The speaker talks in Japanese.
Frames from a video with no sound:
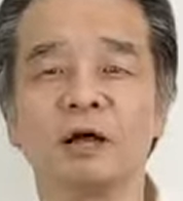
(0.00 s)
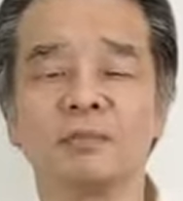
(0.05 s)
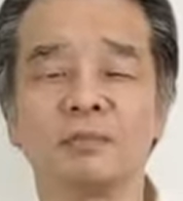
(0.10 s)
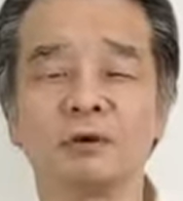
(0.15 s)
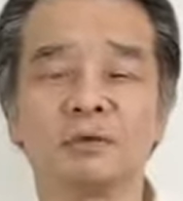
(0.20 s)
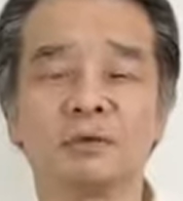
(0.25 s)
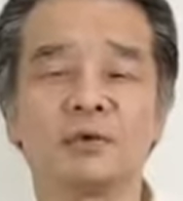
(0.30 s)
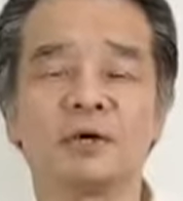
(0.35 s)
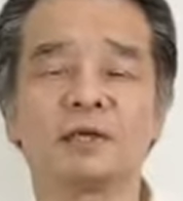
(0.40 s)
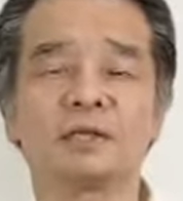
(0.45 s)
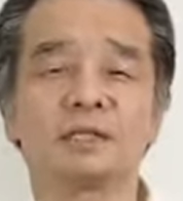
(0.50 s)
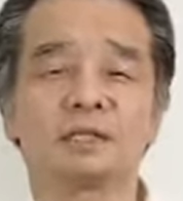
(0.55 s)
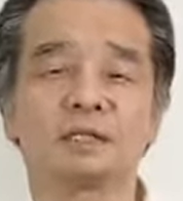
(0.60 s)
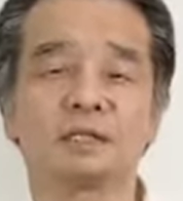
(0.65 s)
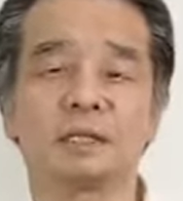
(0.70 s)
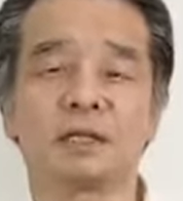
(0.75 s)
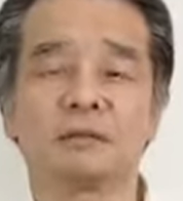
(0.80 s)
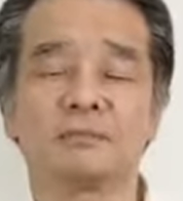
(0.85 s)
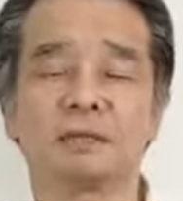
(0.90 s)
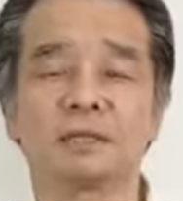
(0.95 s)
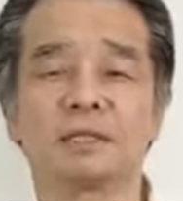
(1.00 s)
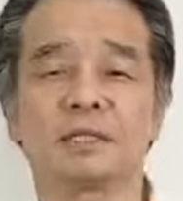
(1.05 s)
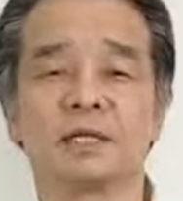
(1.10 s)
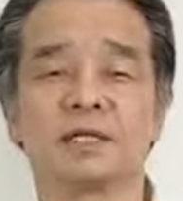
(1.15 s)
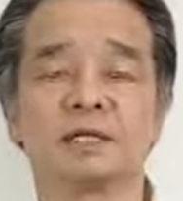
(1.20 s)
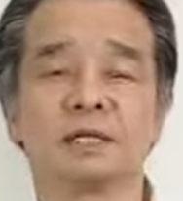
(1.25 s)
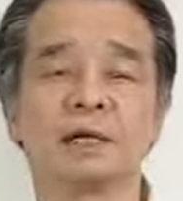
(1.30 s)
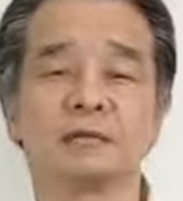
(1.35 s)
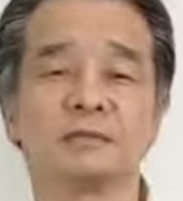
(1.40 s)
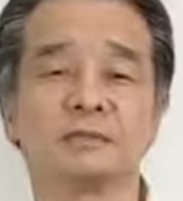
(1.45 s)
まあ、これがですね、まあ、
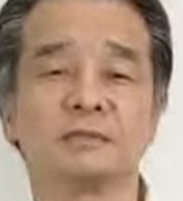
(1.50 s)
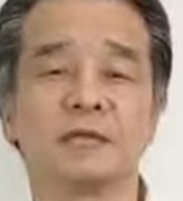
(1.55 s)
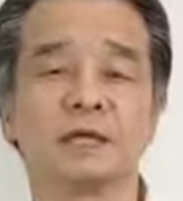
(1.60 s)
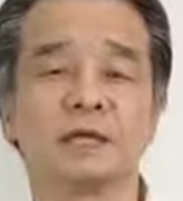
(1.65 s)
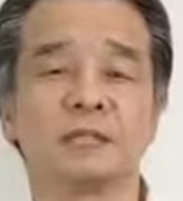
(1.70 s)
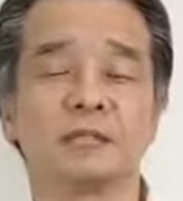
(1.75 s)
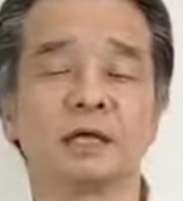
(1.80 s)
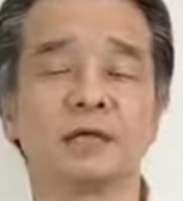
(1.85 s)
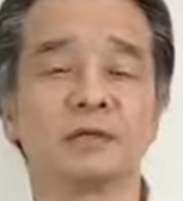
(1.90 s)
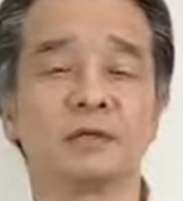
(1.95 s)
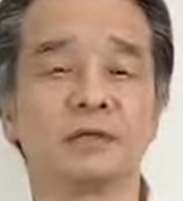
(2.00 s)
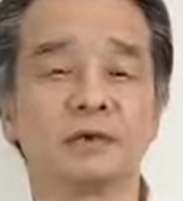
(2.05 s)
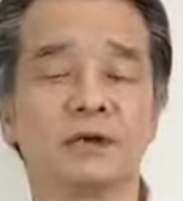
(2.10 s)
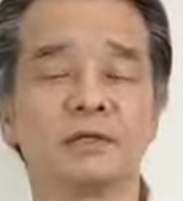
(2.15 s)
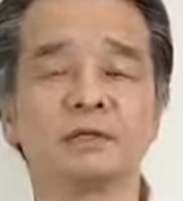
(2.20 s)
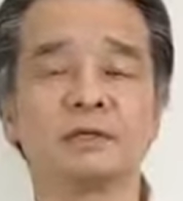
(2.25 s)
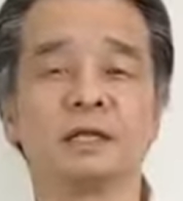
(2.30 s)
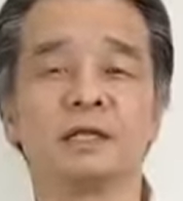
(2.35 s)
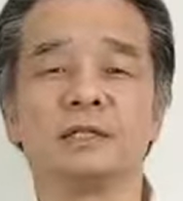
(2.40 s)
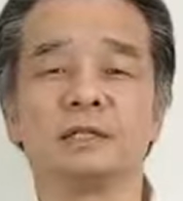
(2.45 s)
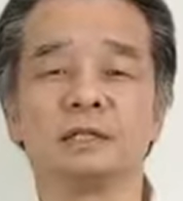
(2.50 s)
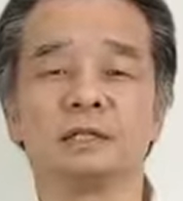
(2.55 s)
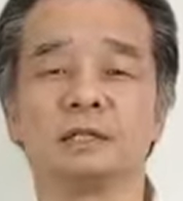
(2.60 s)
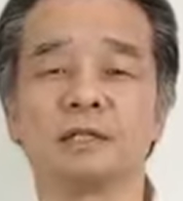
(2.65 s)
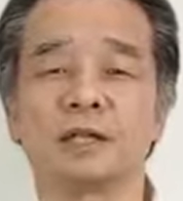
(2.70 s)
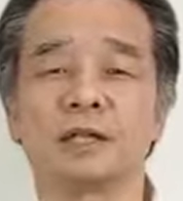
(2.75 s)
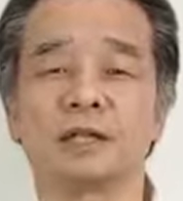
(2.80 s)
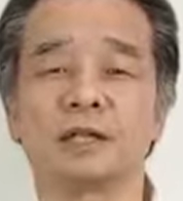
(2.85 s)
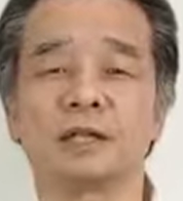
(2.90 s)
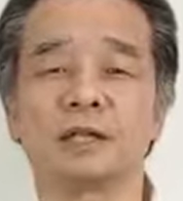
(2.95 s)
1100年代の終わりぐらいに作
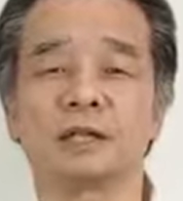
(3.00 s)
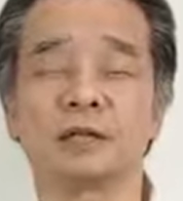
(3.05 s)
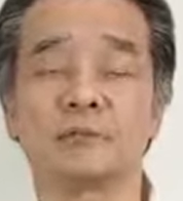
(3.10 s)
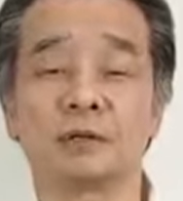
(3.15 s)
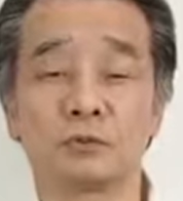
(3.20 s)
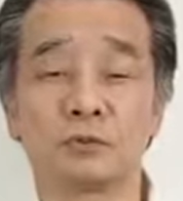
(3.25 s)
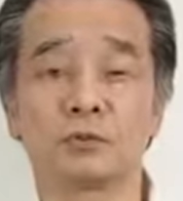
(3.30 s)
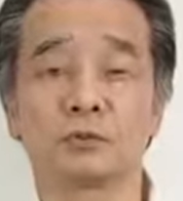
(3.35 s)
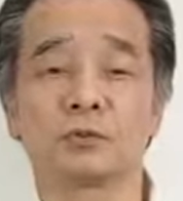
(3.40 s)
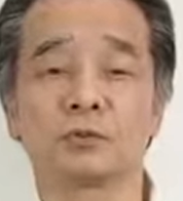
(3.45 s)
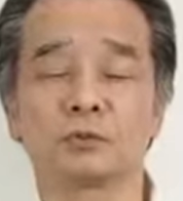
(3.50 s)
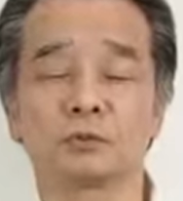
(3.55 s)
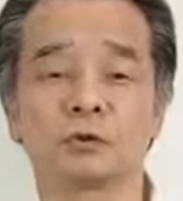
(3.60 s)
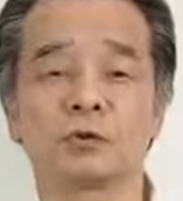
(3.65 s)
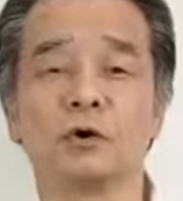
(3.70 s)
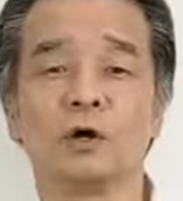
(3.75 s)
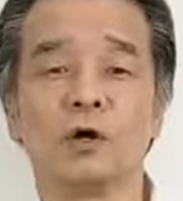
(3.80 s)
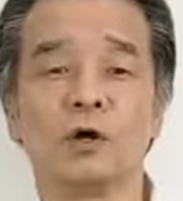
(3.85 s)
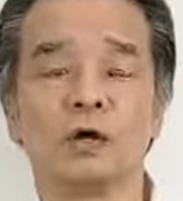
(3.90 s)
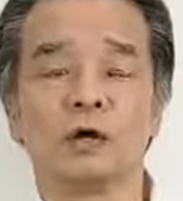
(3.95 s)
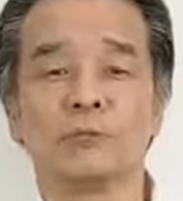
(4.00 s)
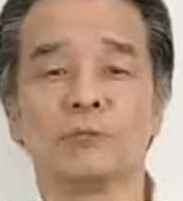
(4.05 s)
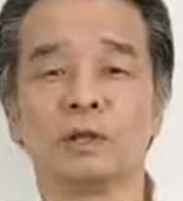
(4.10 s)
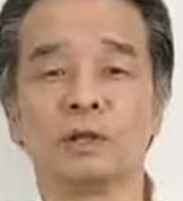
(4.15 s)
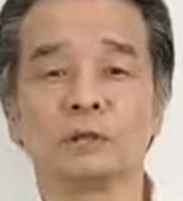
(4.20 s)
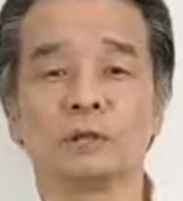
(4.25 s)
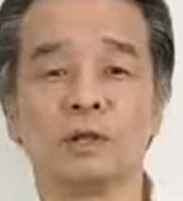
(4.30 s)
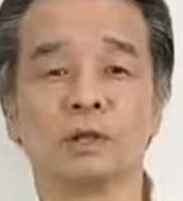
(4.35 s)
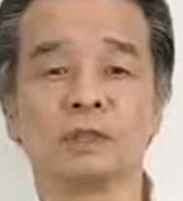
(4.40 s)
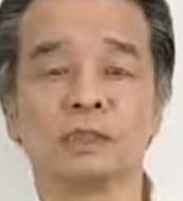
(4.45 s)
られていた、まあ、ちょうどその
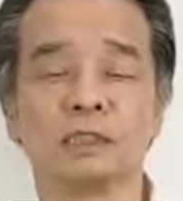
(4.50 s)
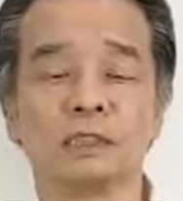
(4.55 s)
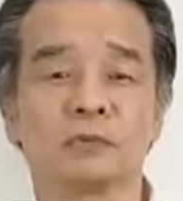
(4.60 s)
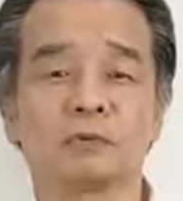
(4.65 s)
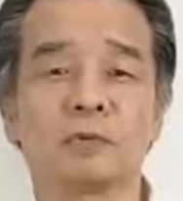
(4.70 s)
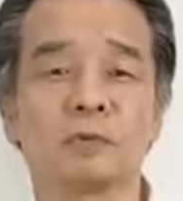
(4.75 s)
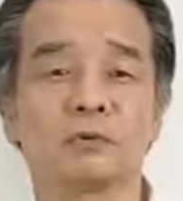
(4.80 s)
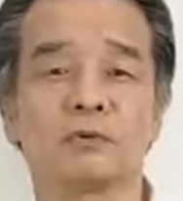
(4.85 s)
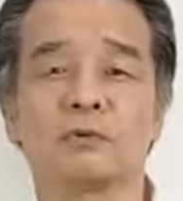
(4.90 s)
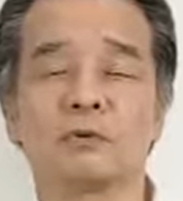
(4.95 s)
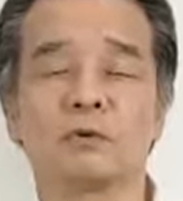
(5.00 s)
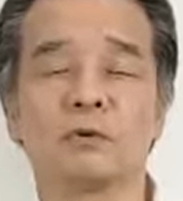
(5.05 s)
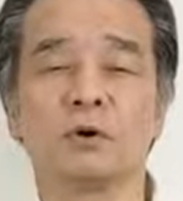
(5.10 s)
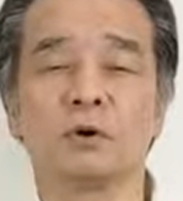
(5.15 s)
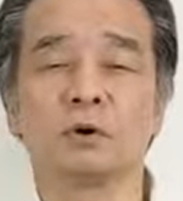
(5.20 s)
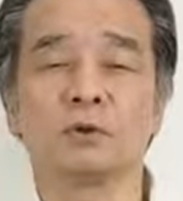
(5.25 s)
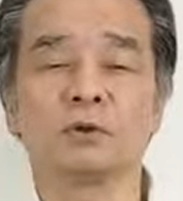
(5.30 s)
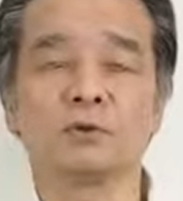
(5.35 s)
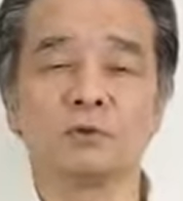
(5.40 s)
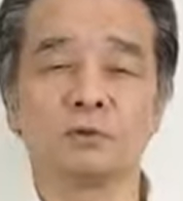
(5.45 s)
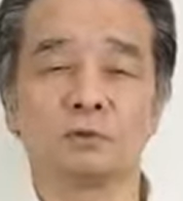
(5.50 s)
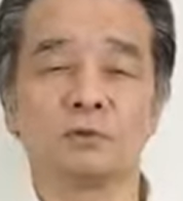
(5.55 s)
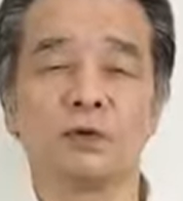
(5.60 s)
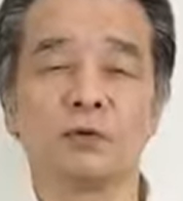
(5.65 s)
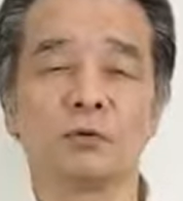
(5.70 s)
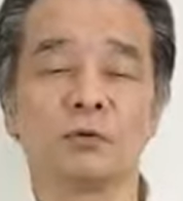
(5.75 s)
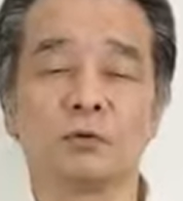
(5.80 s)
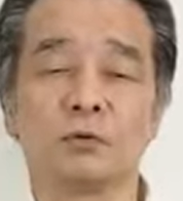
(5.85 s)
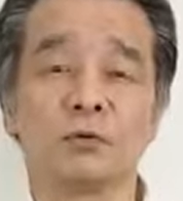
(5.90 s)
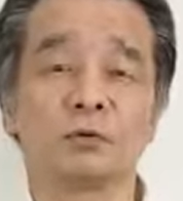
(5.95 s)
ベルゲンが一番こう流星
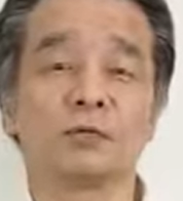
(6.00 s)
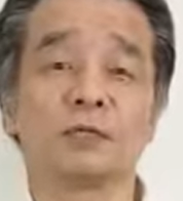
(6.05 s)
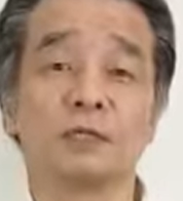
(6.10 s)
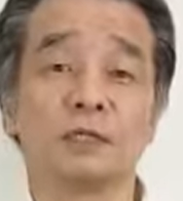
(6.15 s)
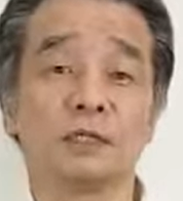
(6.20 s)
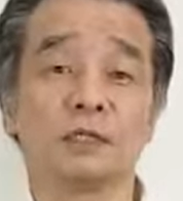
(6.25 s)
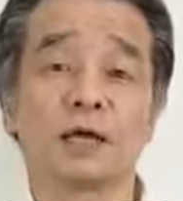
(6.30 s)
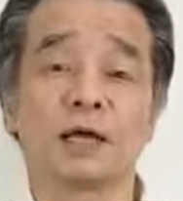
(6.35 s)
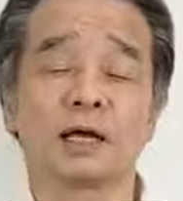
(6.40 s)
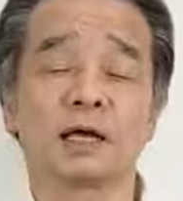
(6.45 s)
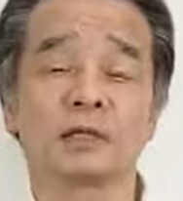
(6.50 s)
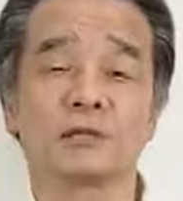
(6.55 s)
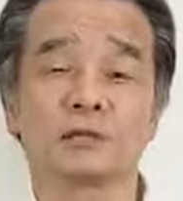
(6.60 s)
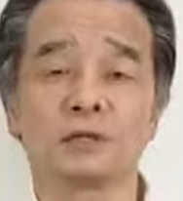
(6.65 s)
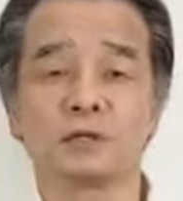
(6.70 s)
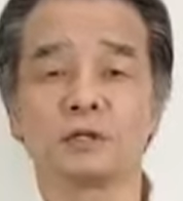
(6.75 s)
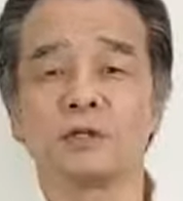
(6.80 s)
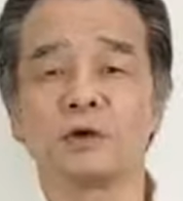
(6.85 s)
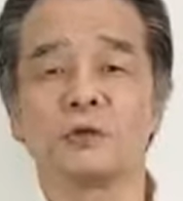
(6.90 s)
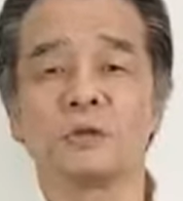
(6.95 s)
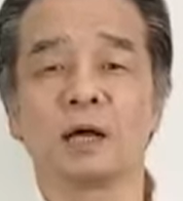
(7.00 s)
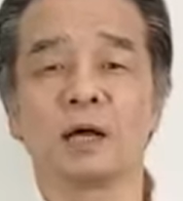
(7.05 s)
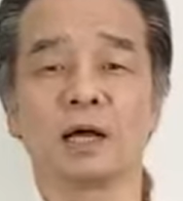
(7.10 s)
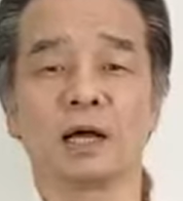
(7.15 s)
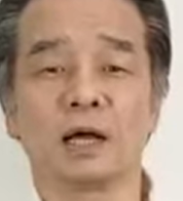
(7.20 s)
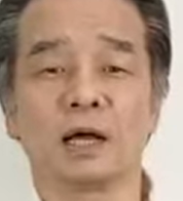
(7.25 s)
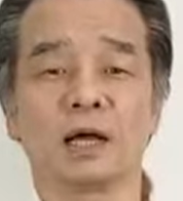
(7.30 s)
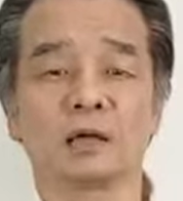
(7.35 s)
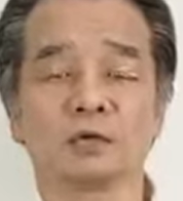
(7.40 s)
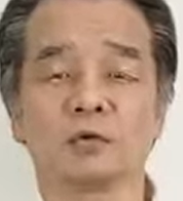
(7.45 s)
を誇っていた時の、ま
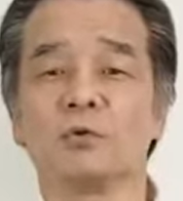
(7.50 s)
あ、